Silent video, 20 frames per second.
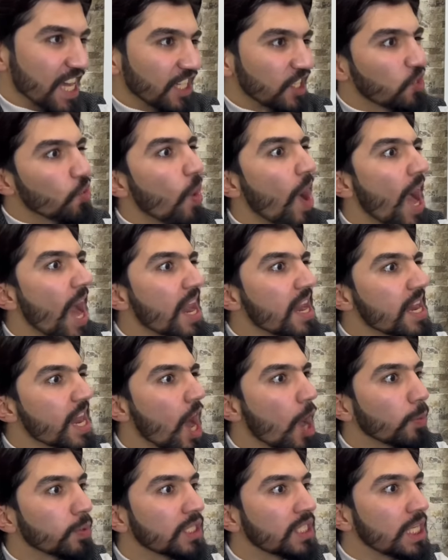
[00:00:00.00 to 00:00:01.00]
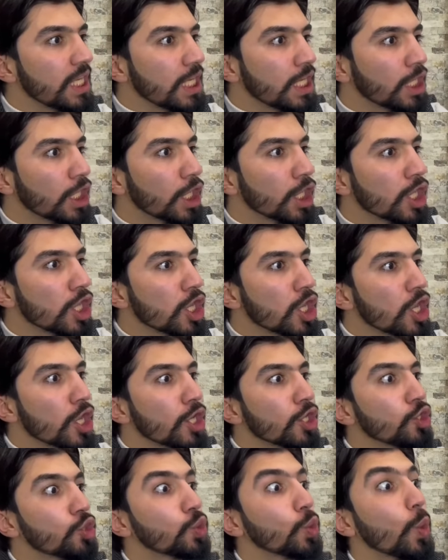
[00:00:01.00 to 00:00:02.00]
سؤالي لابو زيك
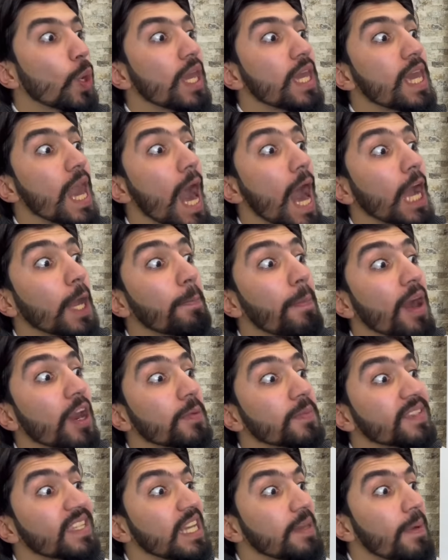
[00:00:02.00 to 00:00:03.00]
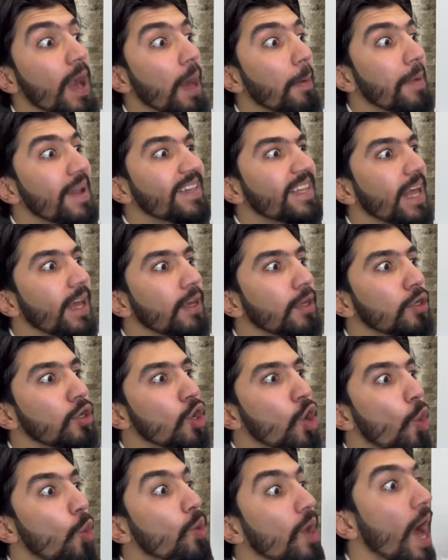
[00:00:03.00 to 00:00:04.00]
شو هي اكبر مصيبه عملتها
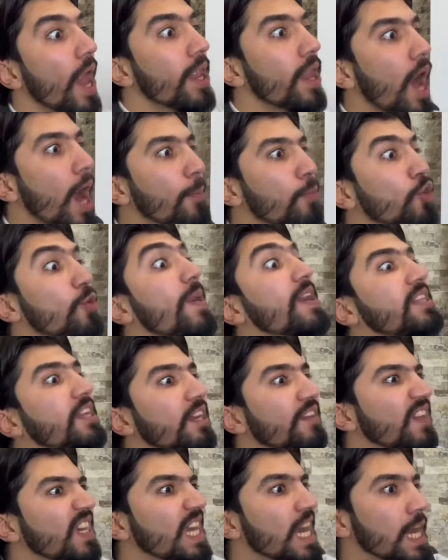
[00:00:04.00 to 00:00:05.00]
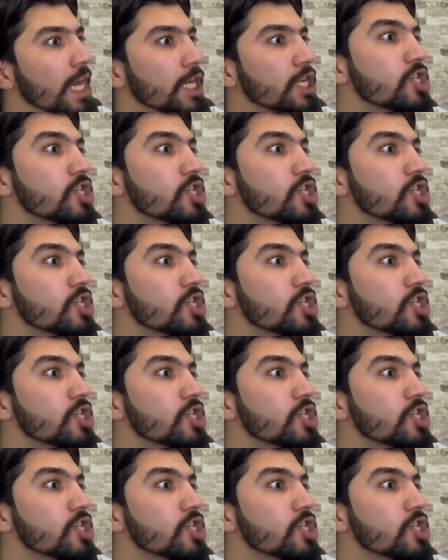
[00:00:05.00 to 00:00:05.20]
ولهلا ابوك ما ادري فيها